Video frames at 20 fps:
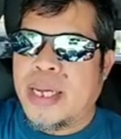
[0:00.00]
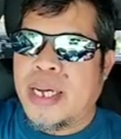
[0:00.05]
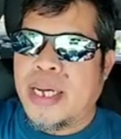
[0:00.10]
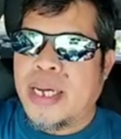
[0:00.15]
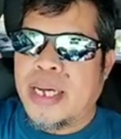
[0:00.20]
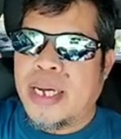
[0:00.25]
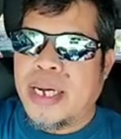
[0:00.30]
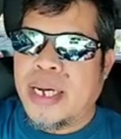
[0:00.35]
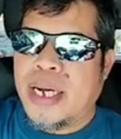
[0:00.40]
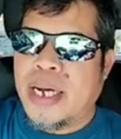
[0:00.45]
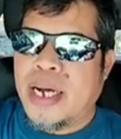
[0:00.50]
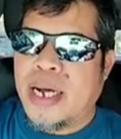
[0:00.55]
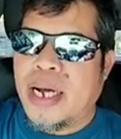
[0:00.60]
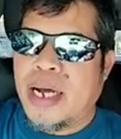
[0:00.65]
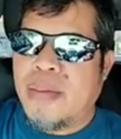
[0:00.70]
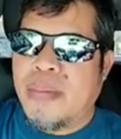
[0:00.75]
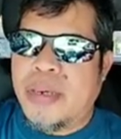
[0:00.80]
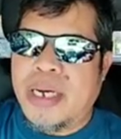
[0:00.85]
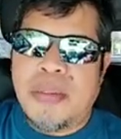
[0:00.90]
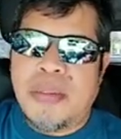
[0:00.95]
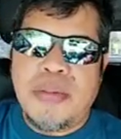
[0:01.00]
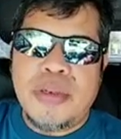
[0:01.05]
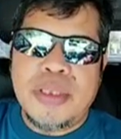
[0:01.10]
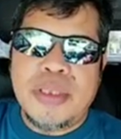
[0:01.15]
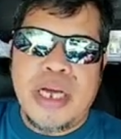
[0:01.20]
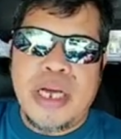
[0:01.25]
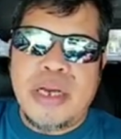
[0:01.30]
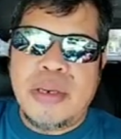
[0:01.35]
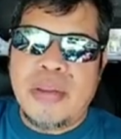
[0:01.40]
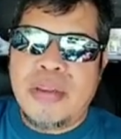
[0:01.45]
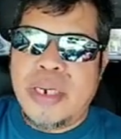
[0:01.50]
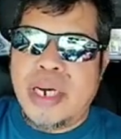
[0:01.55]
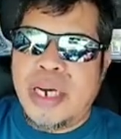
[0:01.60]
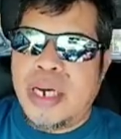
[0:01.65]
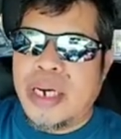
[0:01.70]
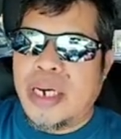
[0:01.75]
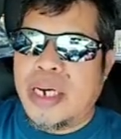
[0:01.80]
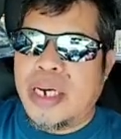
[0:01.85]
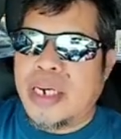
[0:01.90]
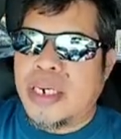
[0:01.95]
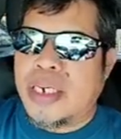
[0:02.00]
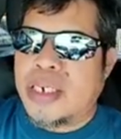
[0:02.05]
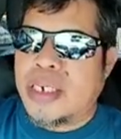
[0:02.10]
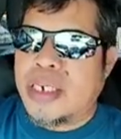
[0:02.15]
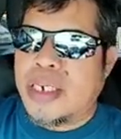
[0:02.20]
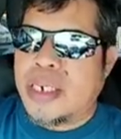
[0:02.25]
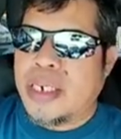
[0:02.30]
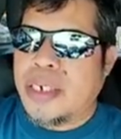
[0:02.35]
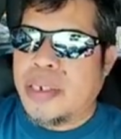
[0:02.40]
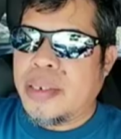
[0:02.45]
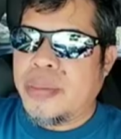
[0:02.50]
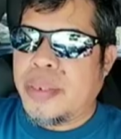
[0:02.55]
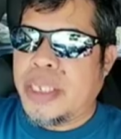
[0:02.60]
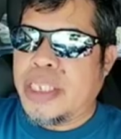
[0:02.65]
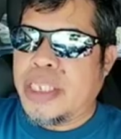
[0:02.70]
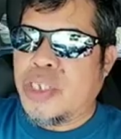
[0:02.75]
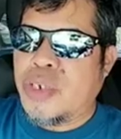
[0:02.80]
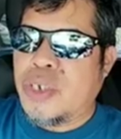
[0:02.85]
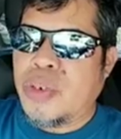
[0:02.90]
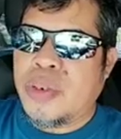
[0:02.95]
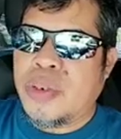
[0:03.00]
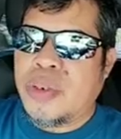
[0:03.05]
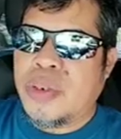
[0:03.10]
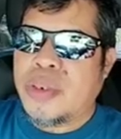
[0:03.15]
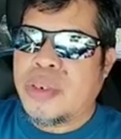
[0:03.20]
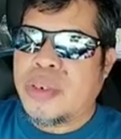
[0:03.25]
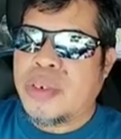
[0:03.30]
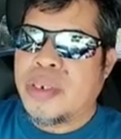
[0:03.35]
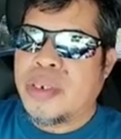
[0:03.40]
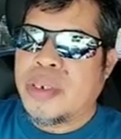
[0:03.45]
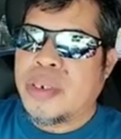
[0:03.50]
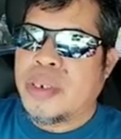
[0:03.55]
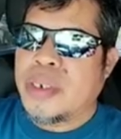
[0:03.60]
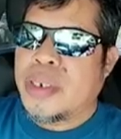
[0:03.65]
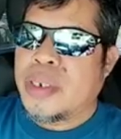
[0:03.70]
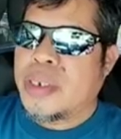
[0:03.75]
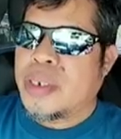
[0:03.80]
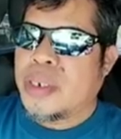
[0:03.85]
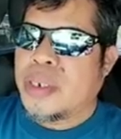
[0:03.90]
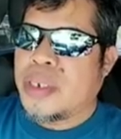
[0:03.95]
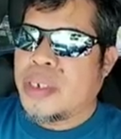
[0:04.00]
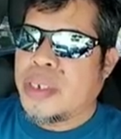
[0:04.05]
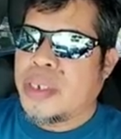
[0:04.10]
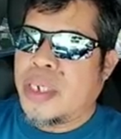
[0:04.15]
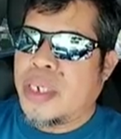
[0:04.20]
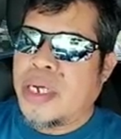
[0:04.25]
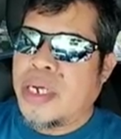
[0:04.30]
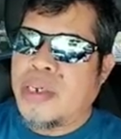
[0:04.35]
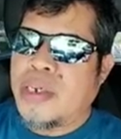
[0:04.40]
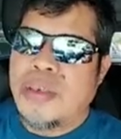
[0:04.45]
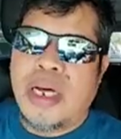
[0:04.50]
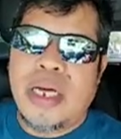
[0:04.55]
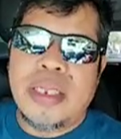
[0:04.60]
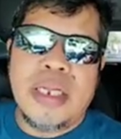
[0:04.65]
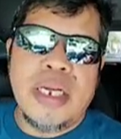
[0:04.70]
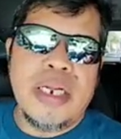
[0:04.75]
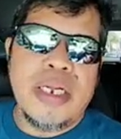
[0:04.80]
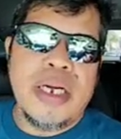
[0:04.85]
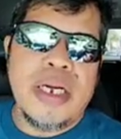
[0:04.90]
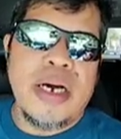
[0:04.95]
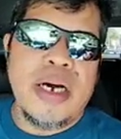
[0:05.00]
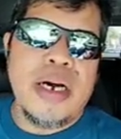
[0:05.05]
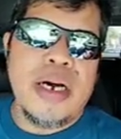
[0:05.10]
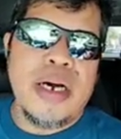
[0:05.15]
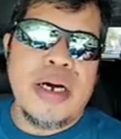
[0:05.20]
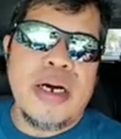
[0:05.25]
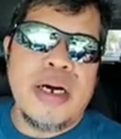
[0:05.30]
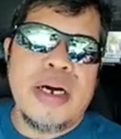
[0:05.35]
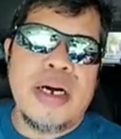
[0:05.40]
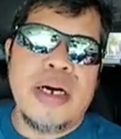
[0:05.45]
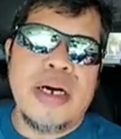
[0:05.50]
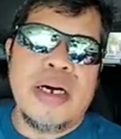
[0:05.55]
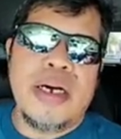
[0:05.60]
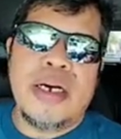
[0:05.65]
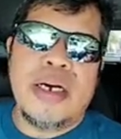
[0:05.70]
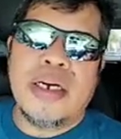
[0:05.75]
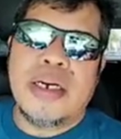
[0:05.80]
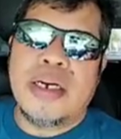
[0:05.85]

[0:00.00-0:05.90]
uh, mag-upload tayo ng video sa ano natin uh,